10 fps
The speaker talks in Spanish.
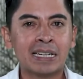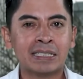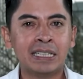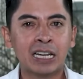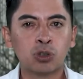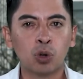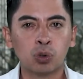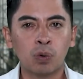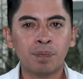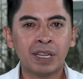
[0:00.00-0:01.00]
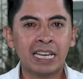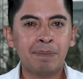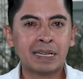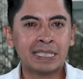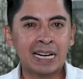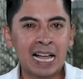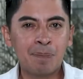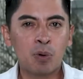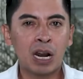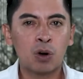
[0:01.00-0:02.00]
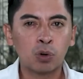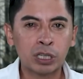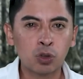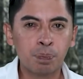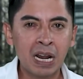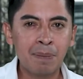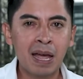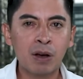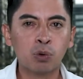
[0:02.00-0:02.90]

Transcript: Cristina Soto, investigada por la Corte Suprema de